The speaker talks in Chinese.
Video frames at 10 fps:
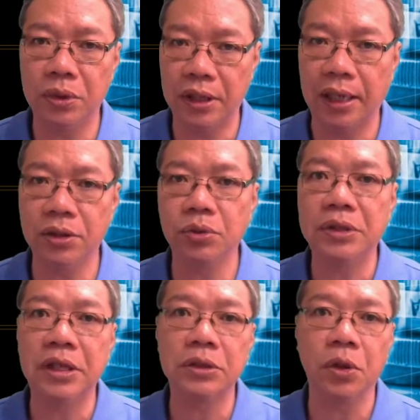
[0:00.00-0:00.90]
的压力就
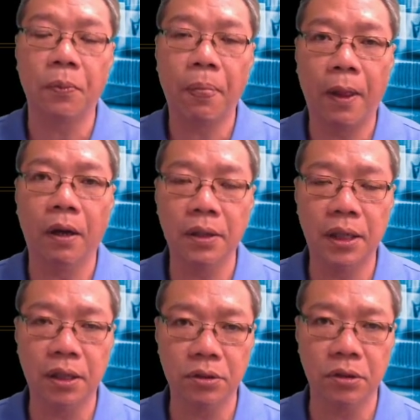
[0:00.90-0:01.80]
会加重。那
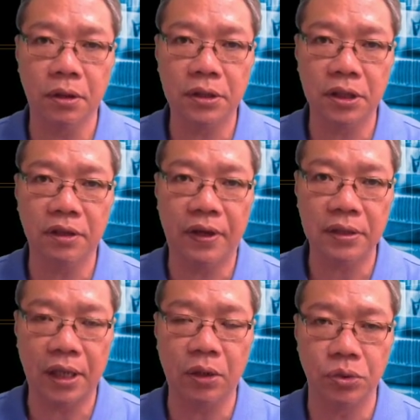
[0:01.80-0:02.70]
那到时候呢，这个地
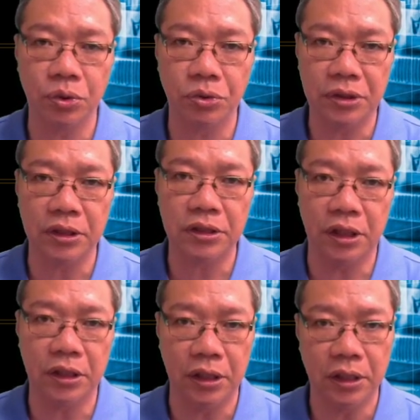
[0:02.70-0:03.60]
方台股就会去测
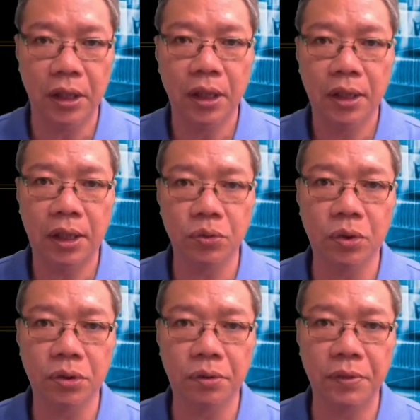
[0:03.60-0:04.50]
前低。那如
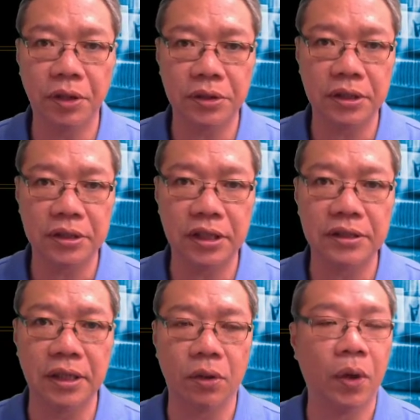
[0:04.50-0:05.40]
果说没有这个现
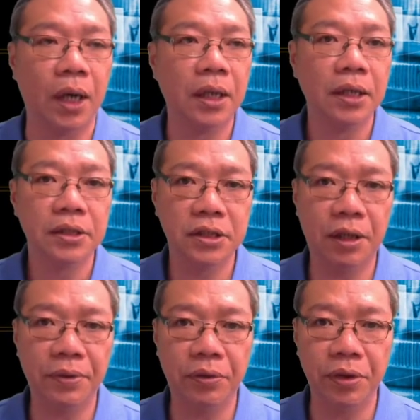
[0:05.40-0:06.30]
象的话，新
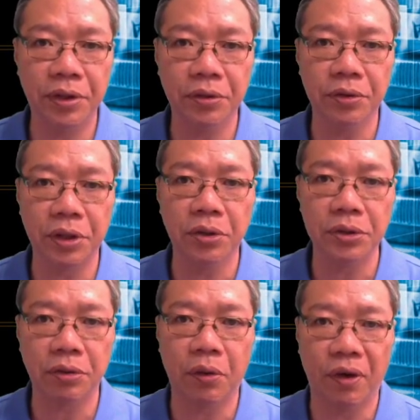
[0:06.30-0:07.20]
台币汇率又能够
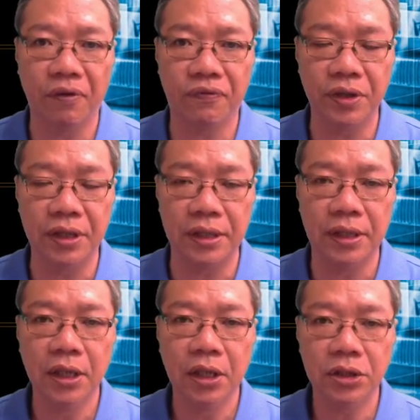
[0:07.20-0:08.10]
稍微维扶一
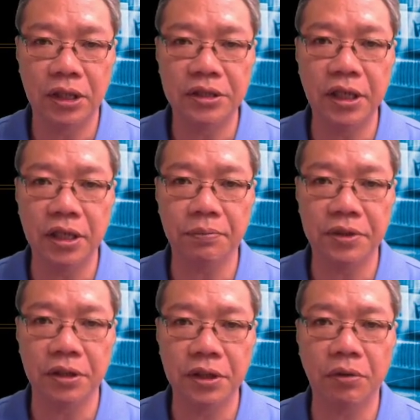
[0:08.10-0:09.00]
个呈现一个比
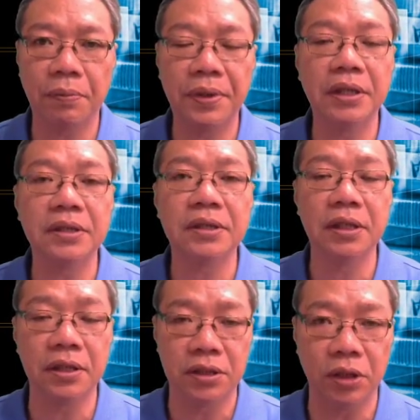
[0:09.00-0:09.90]
较稍微偏
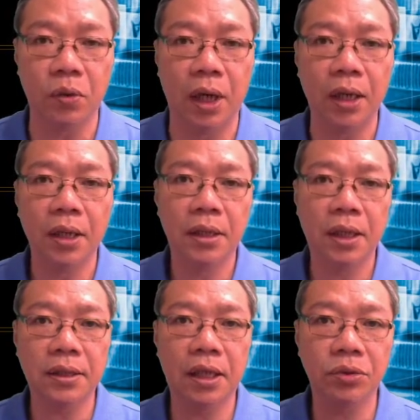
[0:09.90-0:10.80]
升的情况，
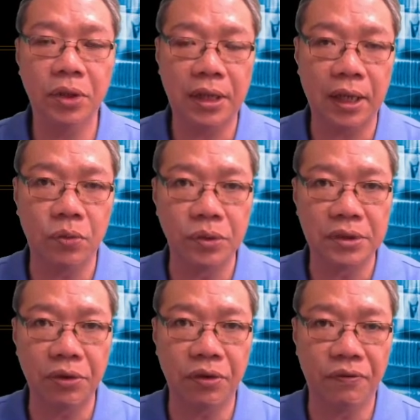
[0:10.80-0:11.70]
那当然对台股
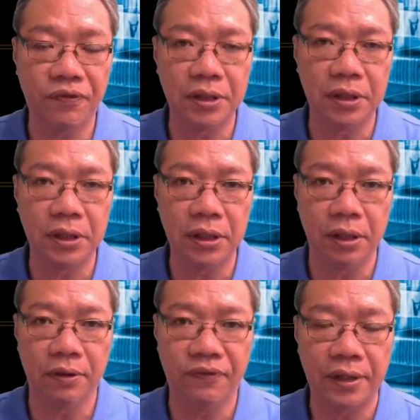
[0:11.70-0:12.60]
三月份的一
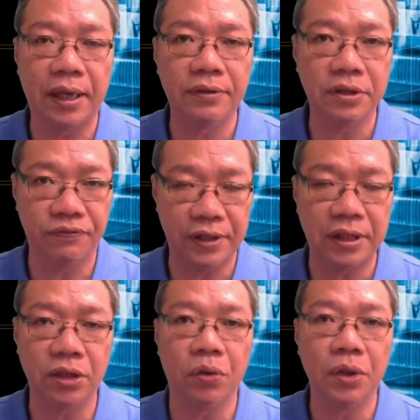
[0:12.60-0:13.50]
个反弹是非
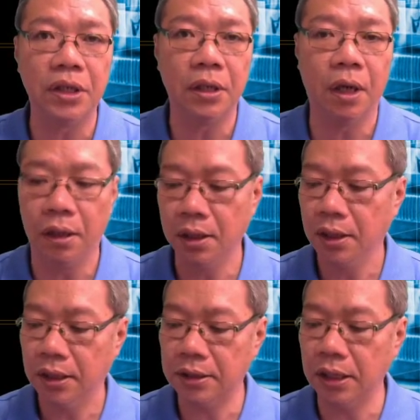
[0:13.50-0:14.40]
常有利哈。
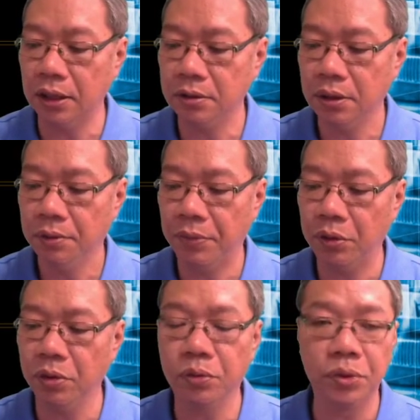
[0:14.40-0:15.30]
那当然，美
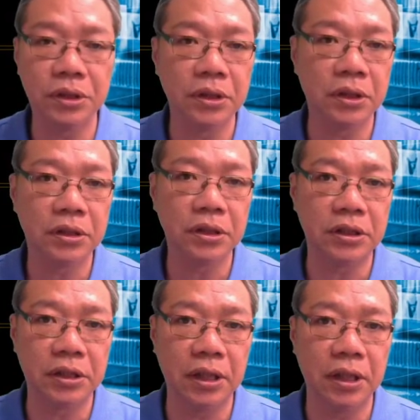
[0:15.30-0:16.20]
国股市呢这
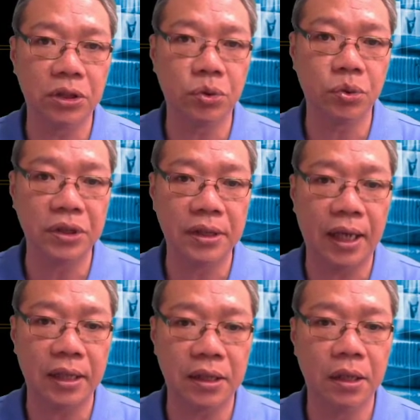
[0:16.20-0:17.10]
几天呢是出现
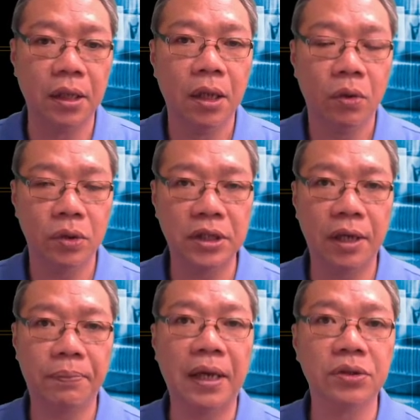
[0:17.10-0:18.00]
大跌。我
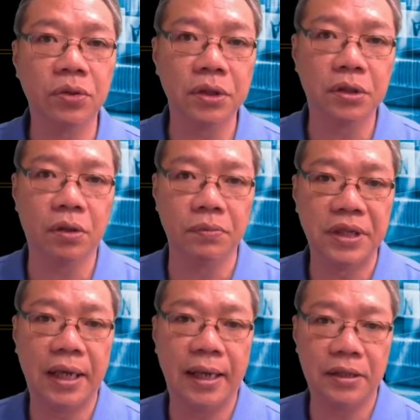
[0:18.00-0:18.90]
在盘中的时候，我们
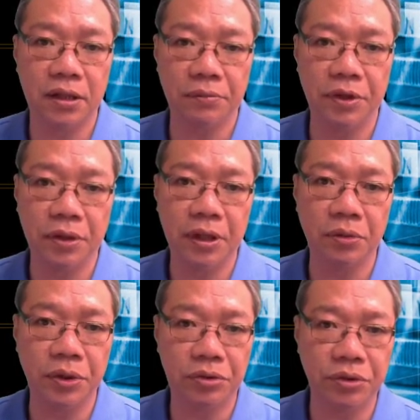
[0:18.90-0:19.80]
在拉一 v 里面有跟
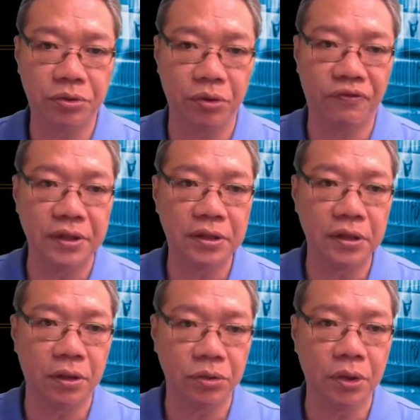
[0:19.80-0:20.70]
各位去做分
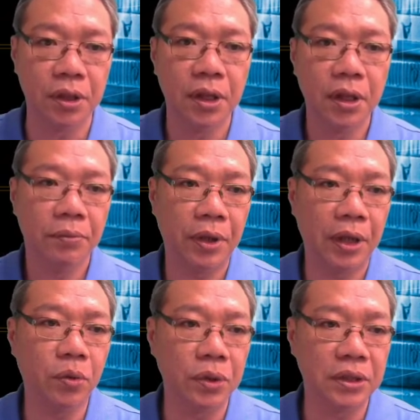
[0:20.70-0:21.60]
析哦，说
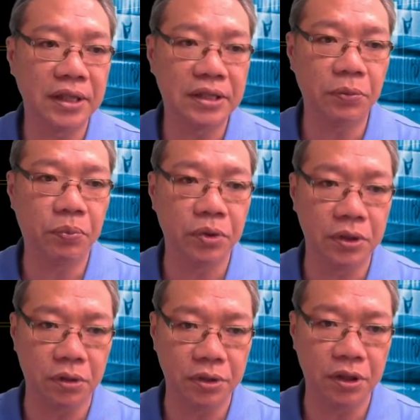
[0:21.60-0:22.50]
美股呢在这波
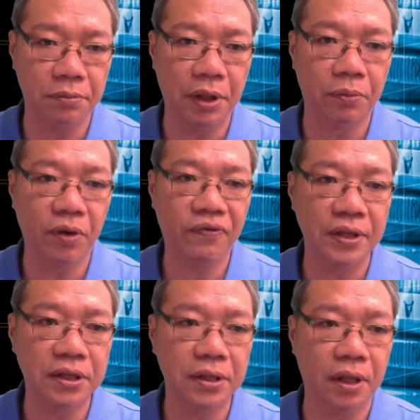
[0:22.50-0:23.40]
的走势里面，我们会
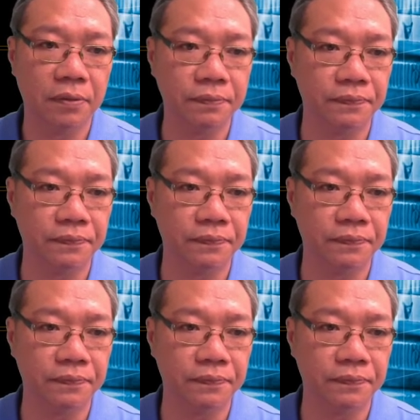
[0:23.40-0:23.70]
发现到